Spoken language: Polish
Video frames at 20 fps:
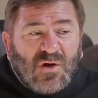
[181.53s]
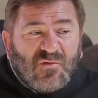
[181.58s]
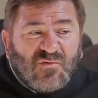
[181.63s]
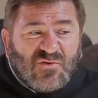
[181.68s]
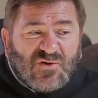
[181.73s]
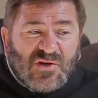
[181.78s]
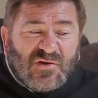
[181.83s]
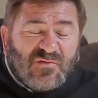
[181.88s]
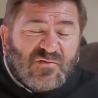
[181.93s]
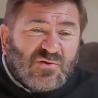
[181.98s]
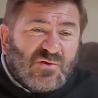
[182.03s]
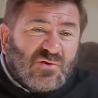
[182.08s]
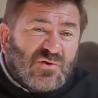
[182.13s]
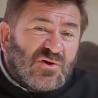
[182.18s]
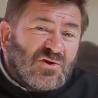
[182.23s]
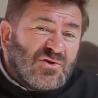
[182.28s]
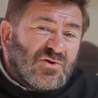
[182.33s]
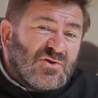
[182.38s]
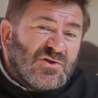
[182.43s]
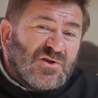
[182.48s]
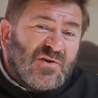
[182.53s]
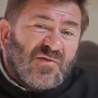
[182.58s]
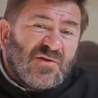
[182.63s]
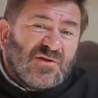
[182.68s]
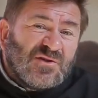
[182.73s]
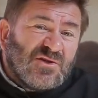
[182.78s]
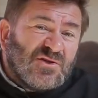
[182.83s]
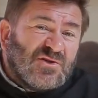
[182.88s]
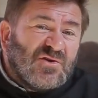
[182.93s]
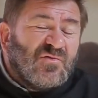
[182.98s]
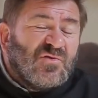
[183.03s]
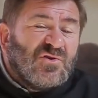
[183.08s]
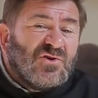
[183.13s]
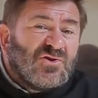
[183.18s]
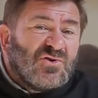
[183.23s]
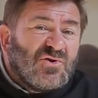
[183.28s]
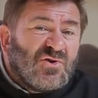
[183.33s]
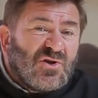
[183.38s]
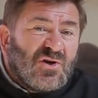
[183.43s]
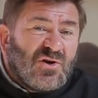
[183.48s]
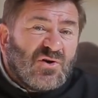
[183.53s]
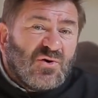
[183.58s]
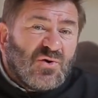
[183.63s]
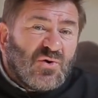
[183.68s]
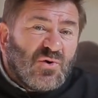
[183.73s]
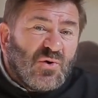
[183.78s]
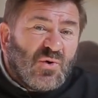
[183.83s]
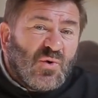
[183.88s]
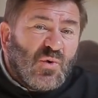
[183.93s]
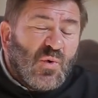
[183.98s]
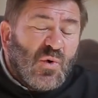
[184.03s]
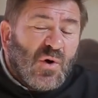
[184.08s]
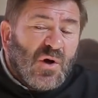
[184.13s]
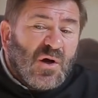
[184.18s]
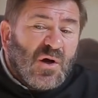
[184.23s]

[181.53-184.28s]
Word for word: w czerwcu 1990 roku.